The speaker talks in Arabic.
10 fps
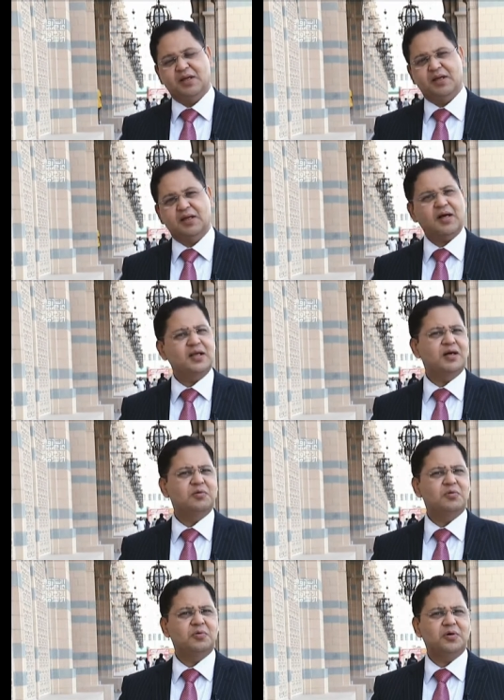
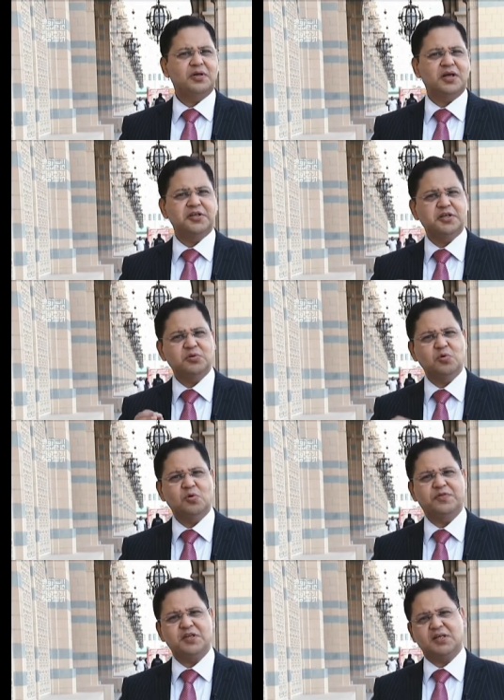لعله يجده
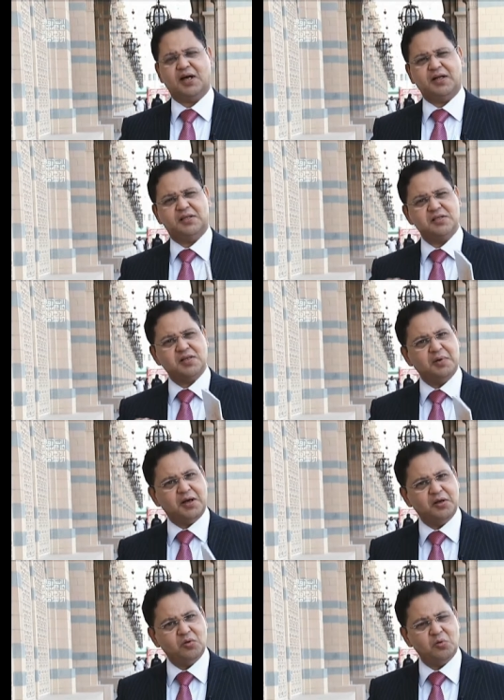في ساعات
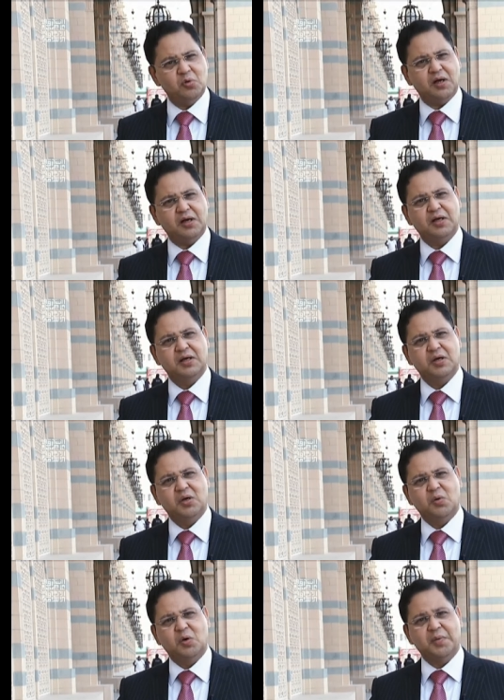الصباح الأولى
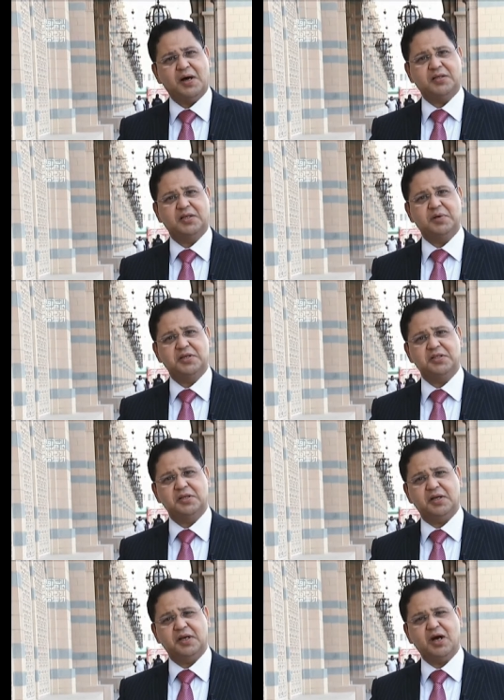ومع
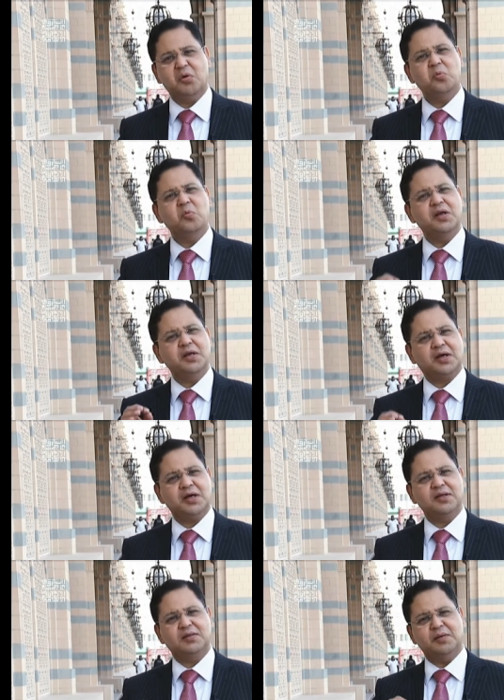تباشير أول
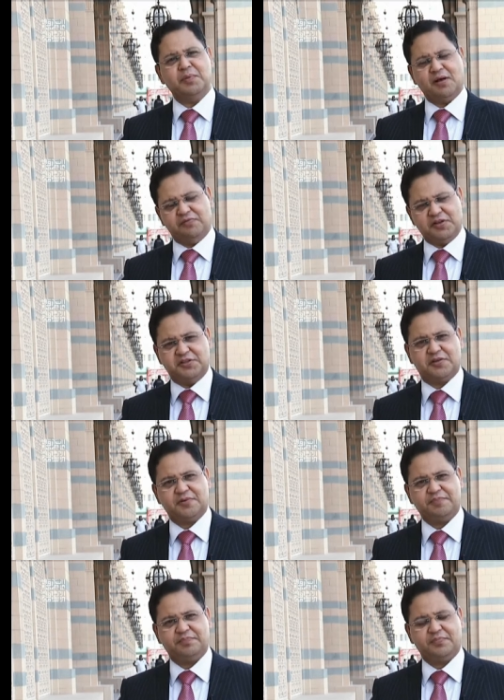خيط من الفجر
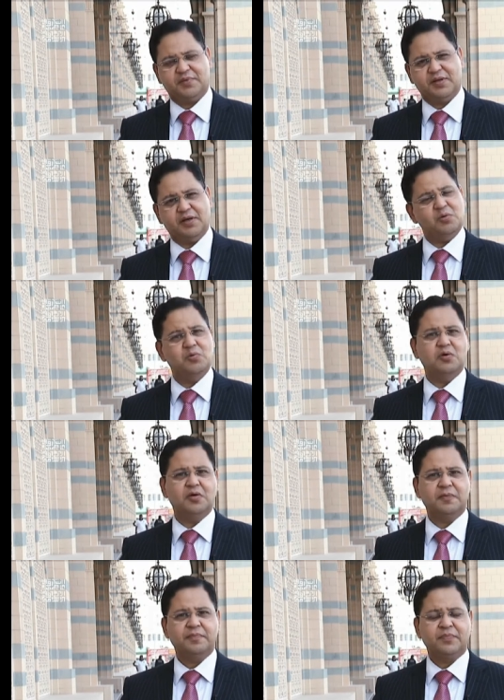يقول
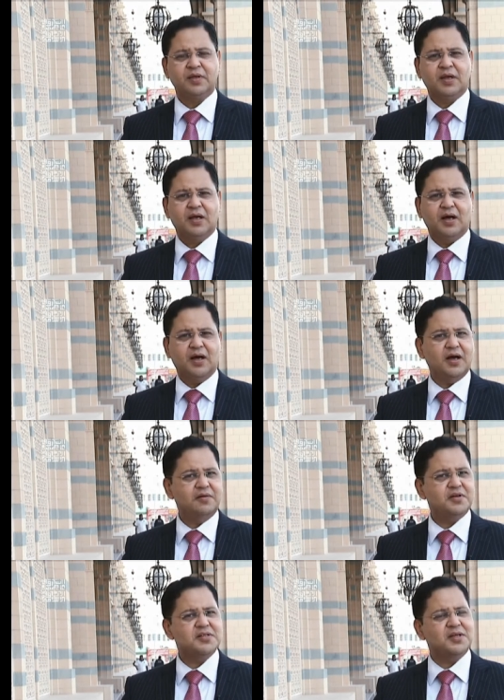
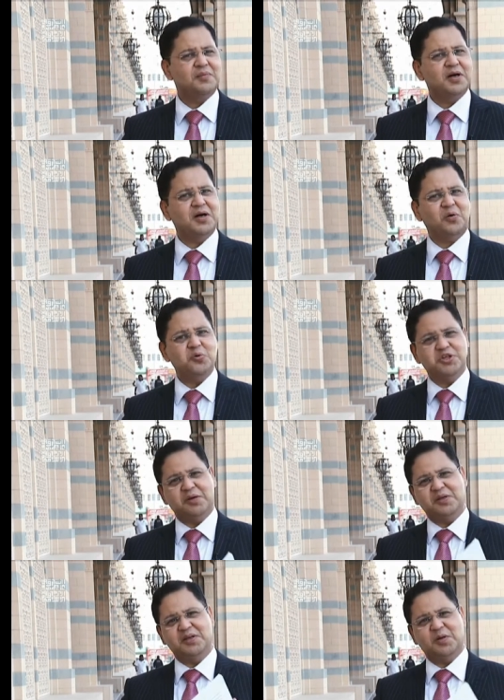هذا الصباح
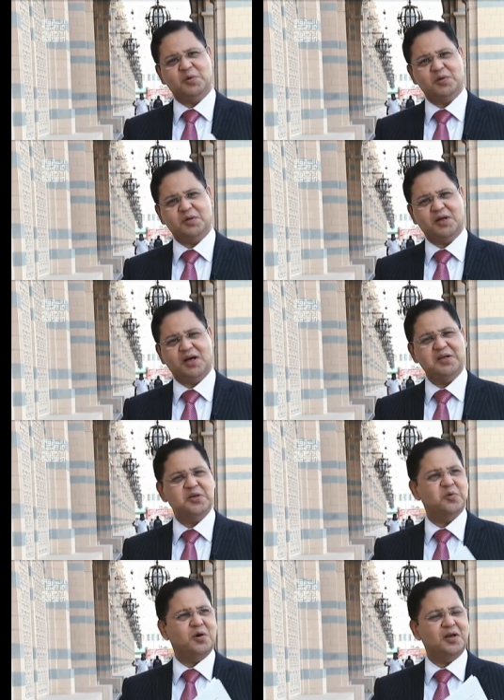جميل
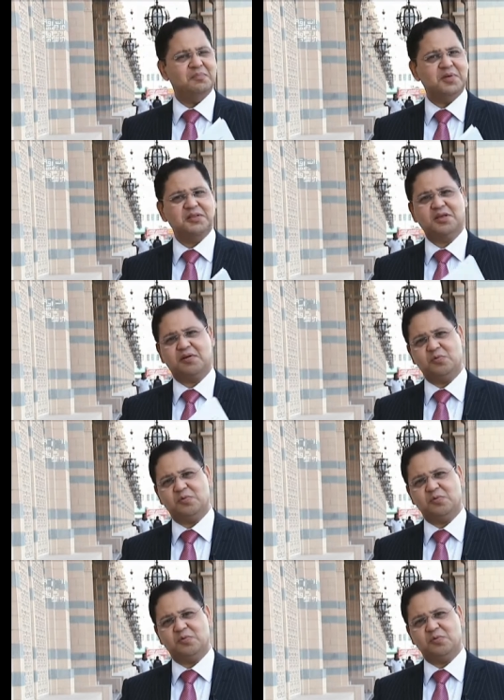أيها المطر